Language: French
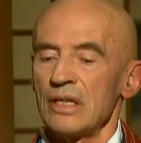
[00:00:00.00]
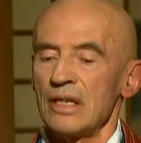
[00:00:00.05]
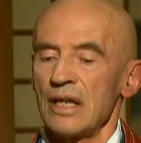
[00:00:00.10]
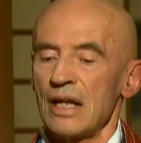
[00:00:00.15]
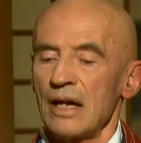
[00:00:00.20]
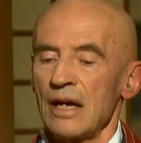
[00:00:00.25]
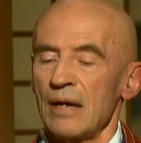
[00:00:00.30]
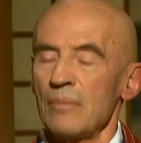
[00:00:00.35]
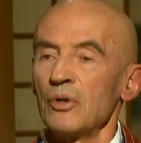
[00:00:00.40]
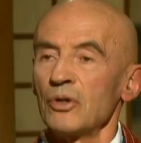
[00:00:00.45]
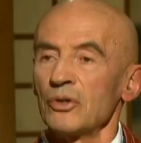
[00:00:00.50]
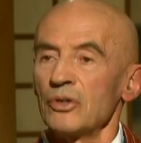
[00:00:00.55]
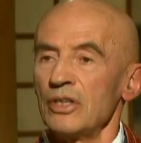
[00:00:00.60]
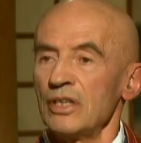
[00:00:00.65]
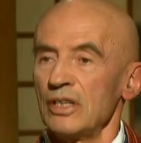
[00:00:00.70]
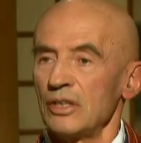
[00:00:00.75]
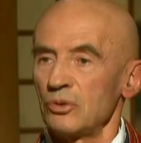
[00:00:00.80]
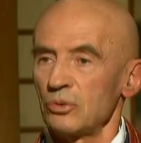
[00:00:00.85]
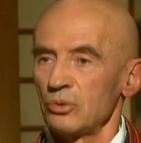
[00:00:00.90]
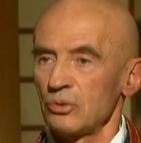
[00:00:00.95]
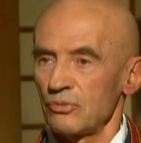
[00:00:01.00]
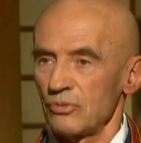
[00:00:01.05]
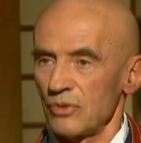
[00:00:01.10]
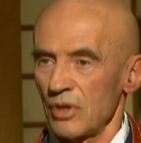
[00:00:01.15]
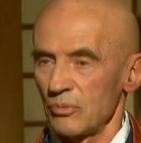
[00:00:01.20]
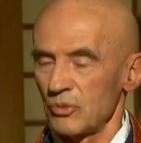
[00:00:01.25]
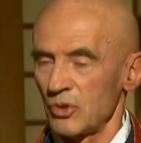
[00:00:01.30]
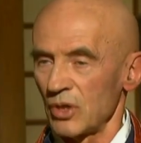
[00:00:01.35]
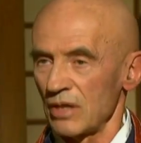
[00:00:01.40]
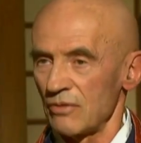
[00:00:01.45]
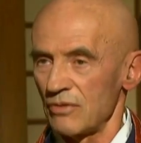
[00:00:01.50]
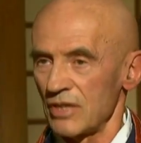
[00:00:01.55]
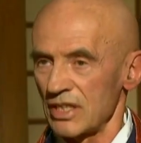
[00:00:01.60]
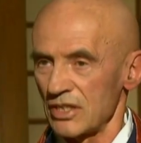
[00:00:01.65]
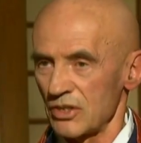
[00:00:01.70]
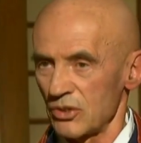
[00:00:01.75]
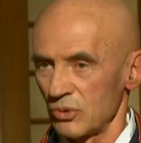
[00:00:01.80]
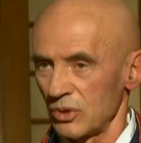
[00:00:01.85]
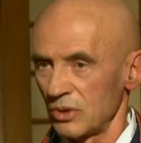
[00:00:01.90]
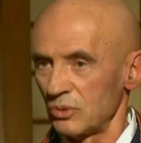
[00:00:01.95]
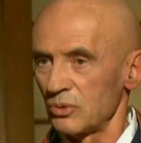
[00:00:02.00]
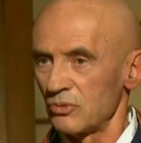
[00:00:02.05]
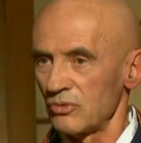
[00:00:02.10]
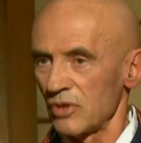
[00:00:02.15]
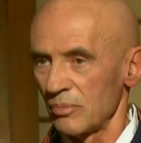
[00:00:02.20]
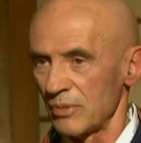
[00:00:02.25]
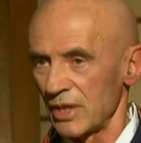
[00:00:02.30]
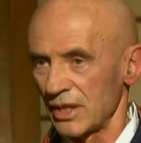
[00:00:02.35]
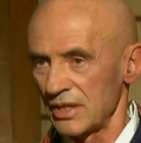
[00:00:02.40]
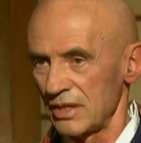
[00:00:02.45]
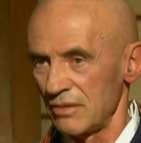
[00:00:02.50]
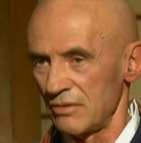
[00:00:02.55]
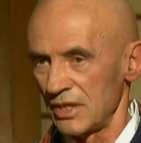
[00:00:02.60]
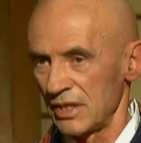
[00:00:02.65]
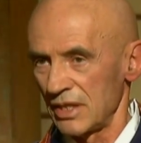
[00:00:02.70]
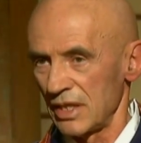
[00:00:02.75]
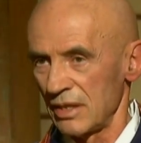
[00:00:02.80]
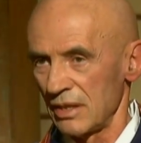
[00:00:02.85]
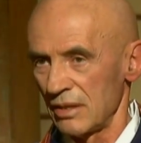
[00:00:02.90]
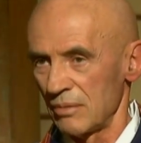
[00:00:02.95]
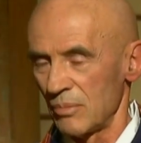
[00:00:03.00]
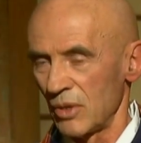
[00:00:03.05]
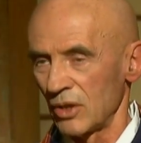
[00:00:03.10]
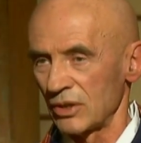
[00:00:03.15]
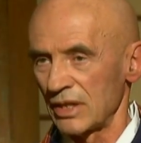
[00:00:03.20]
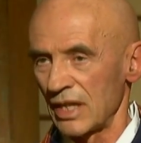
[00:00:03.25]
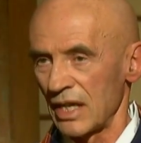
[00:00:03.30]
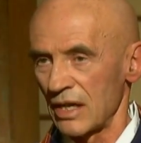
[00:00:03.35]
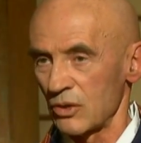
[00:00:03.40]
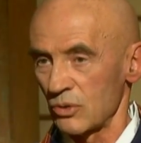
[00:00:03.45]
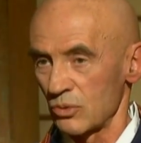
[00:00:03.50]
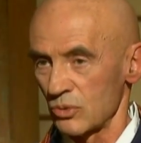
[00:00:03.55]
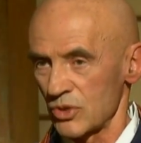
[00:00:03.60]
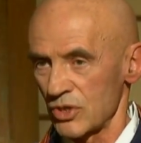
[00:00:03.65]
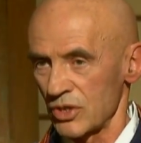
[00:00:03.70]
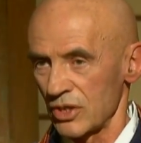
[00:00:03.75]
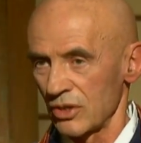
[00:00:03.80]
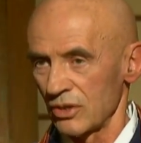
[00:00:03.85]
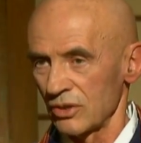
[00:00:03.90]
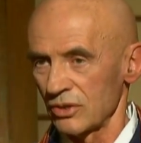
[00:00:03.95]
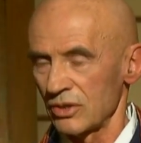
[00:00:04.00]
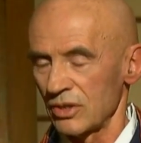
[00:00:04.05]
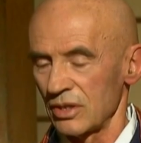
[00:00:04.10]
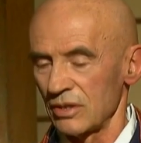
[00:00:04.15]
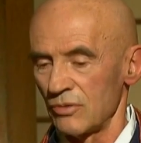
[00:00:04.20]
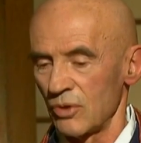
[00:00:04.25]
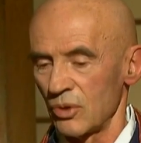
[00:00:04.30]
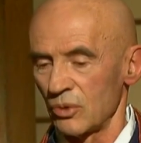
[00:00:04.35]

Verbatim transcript: il a abandonné toute forme de réflexion et toute forme d'activité mentale consciente et